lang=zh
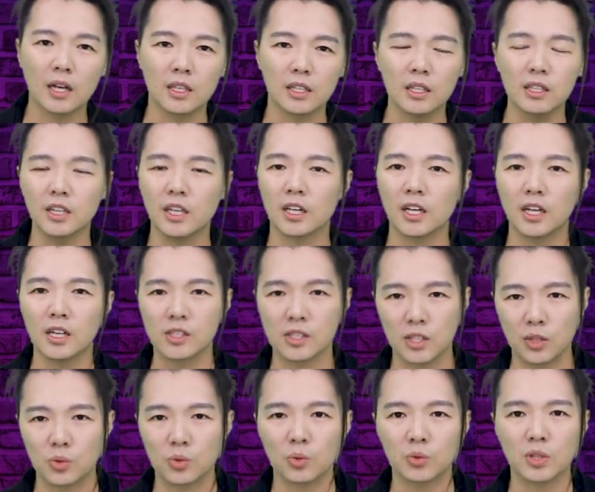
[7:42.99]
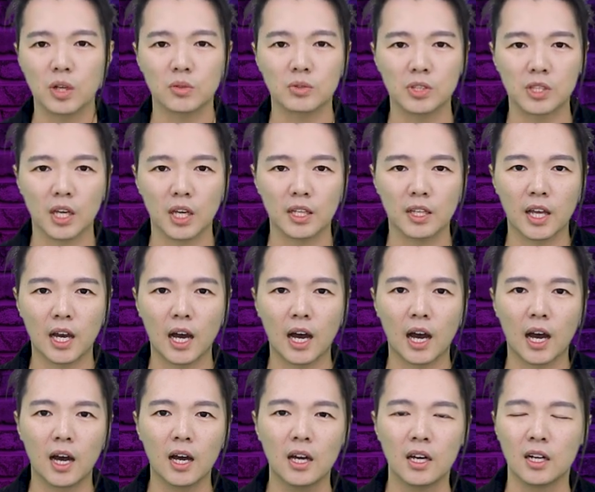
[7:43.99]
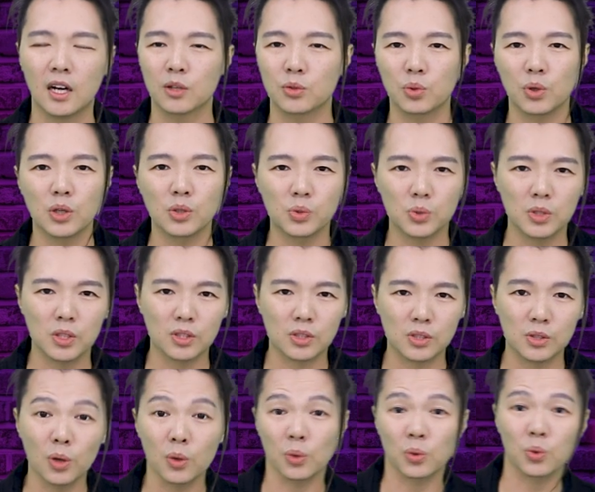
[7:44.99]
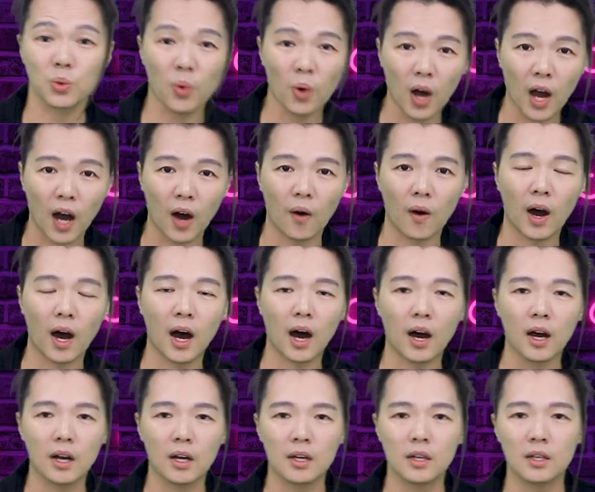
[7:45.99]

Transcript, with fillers: 你一年可以省多少钱啊，然后退税了之后有多好啊？